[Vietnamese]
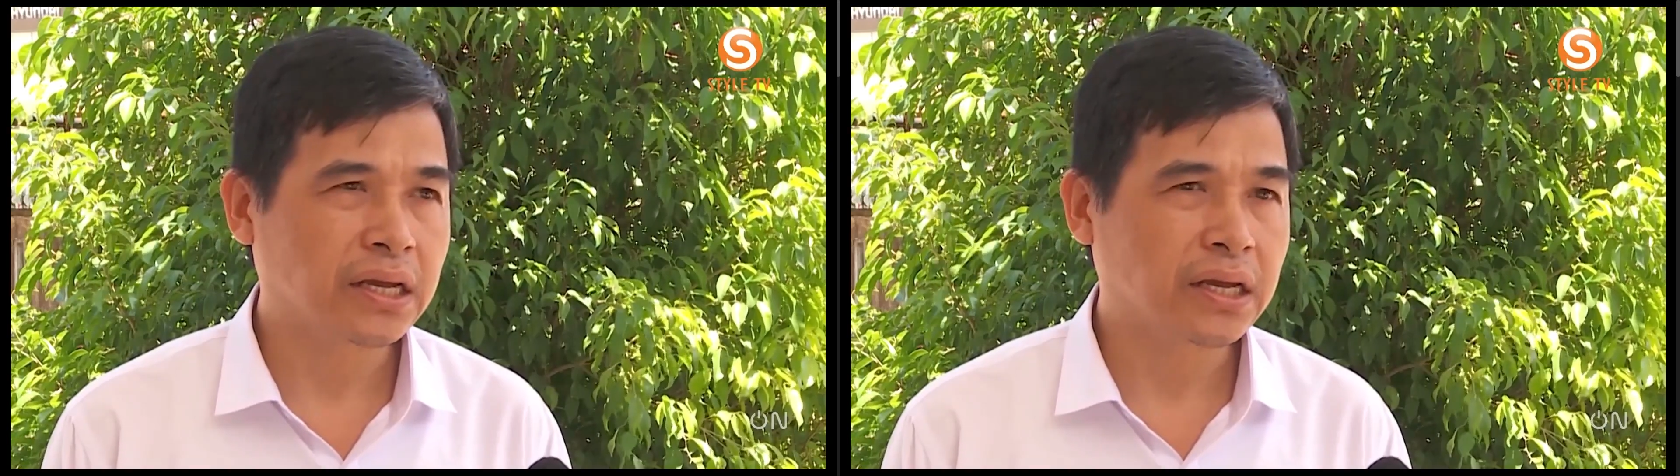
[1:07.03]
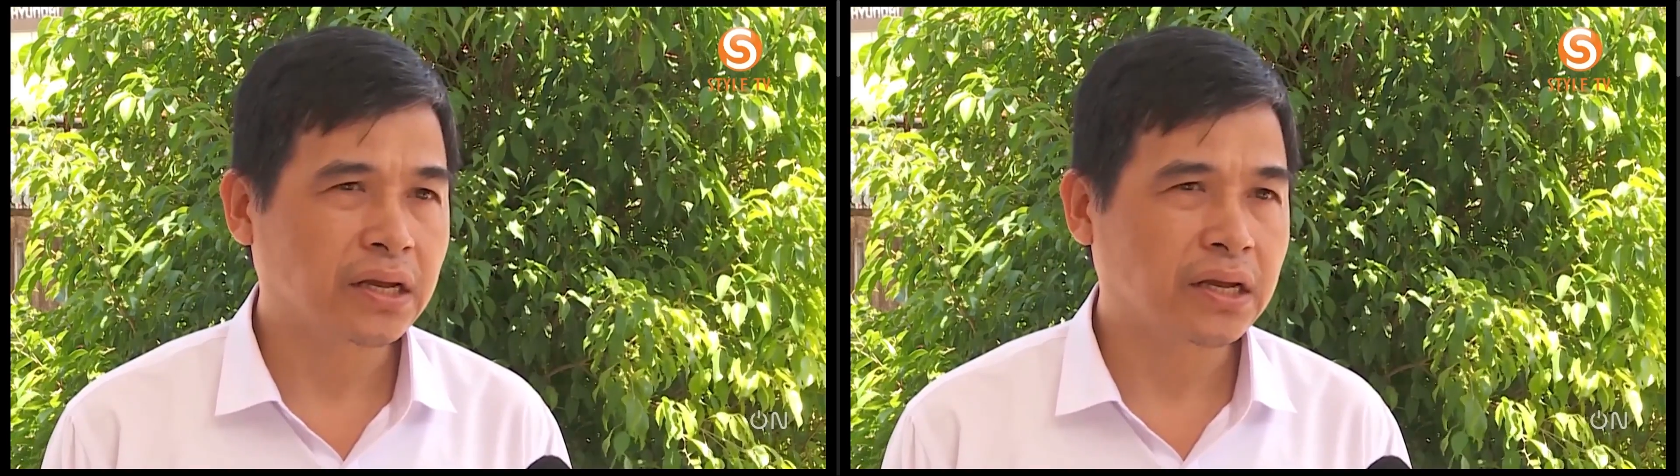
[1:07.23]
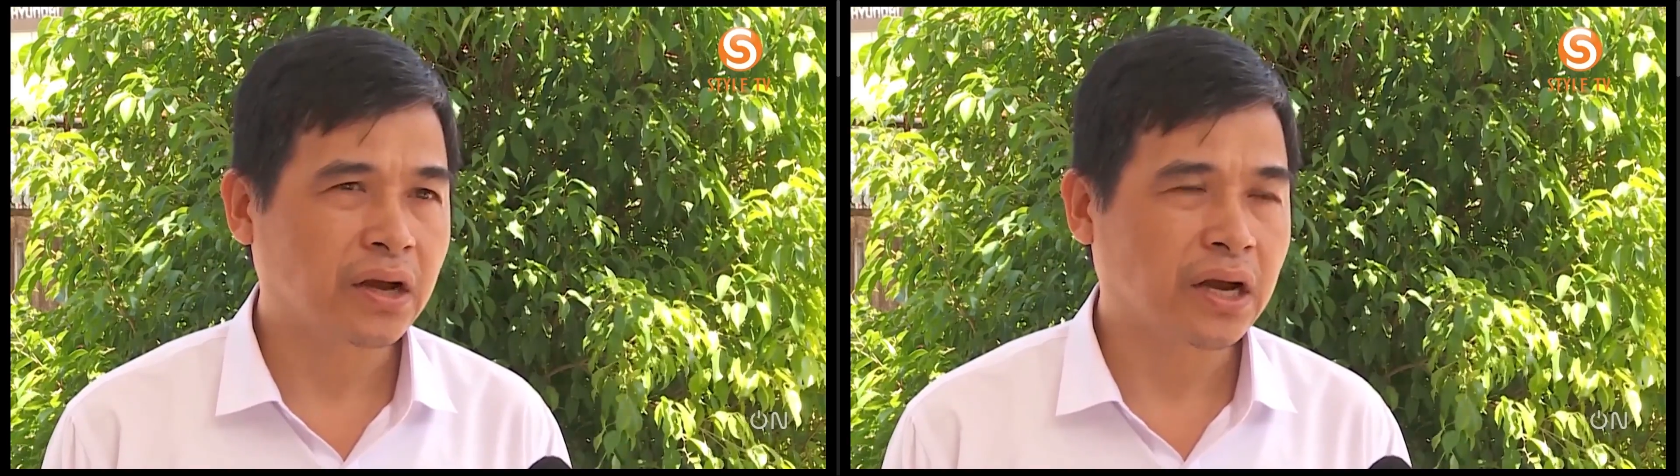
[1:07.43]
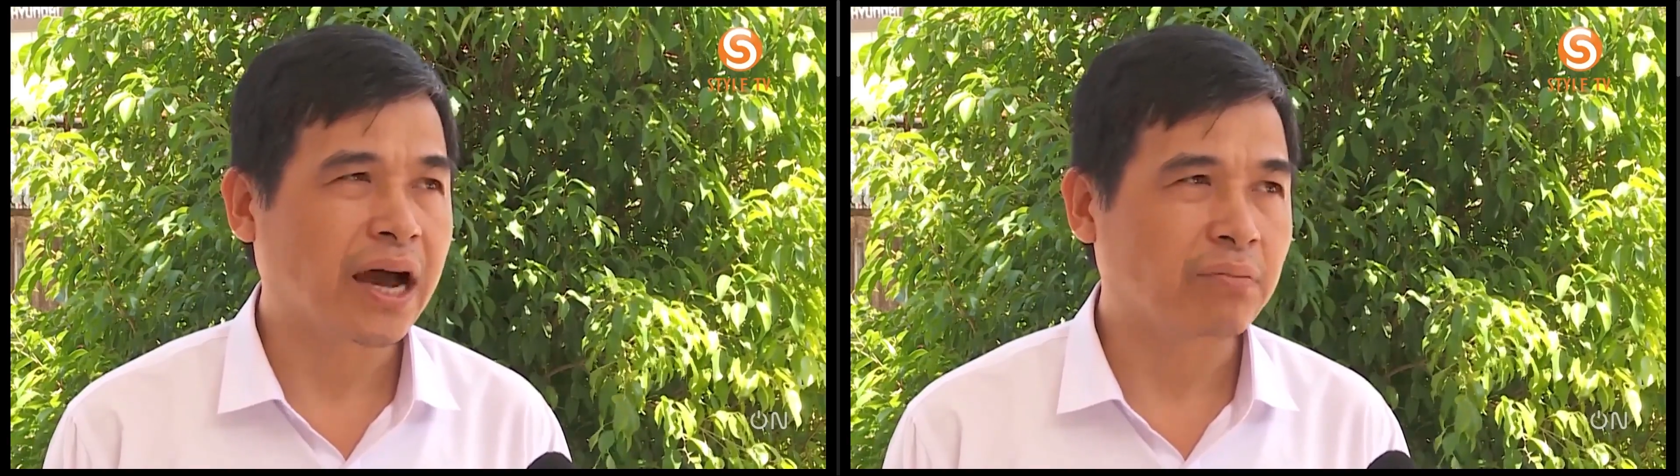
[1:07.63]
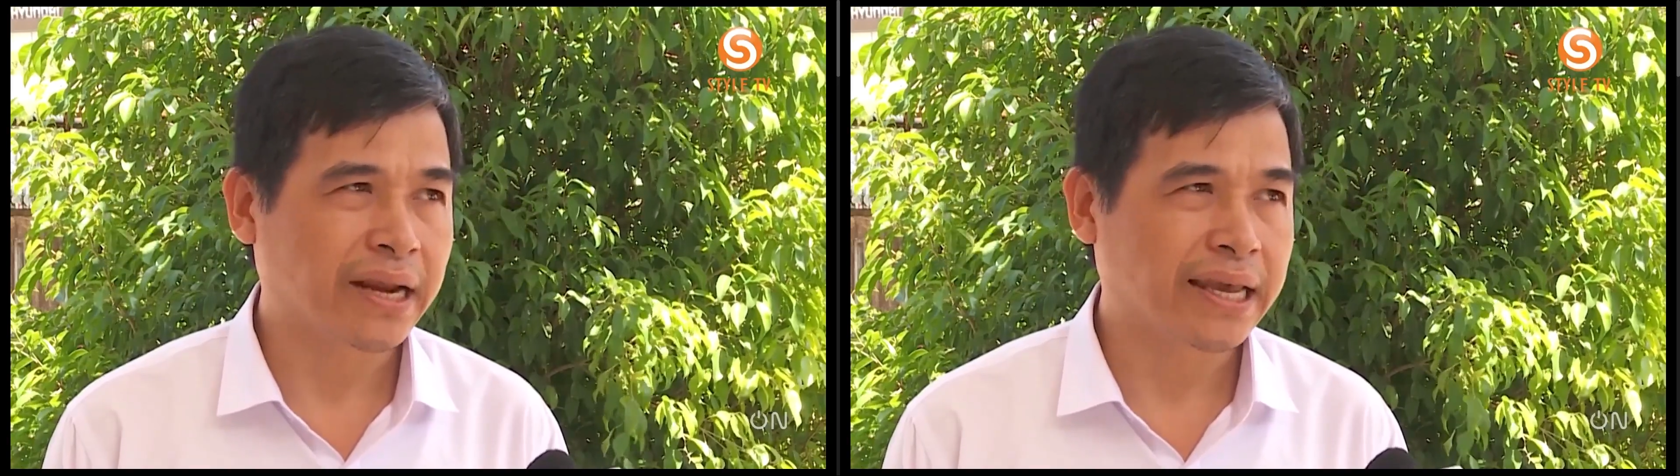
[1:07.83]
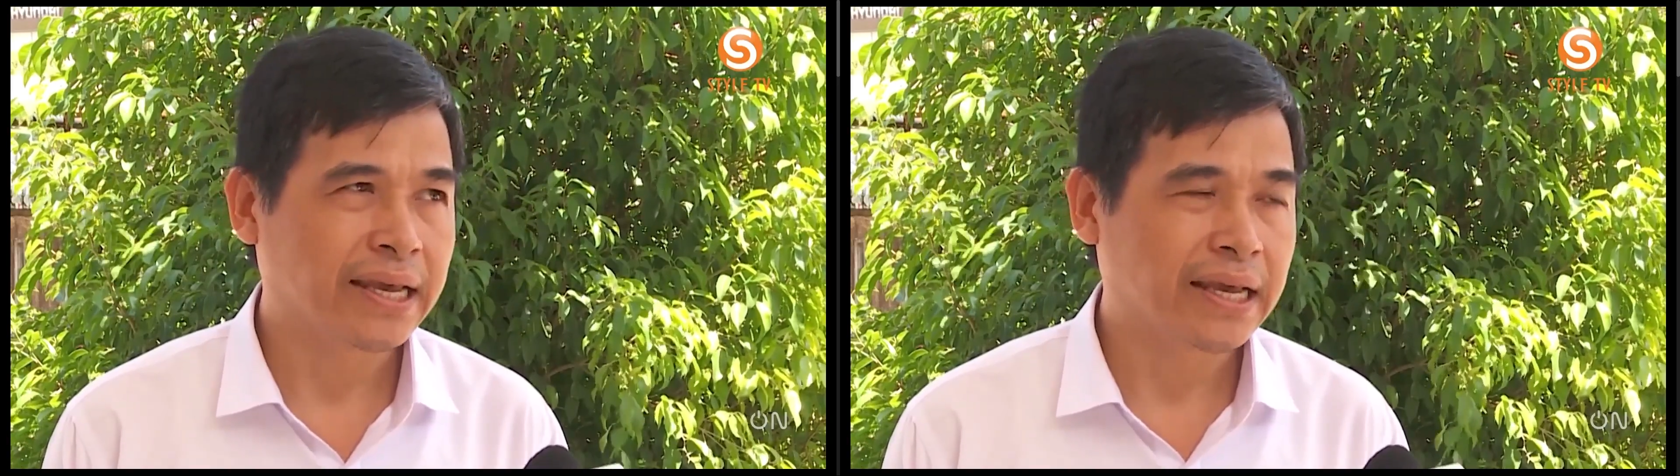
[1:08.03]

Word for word: cái, cái, cái hành động này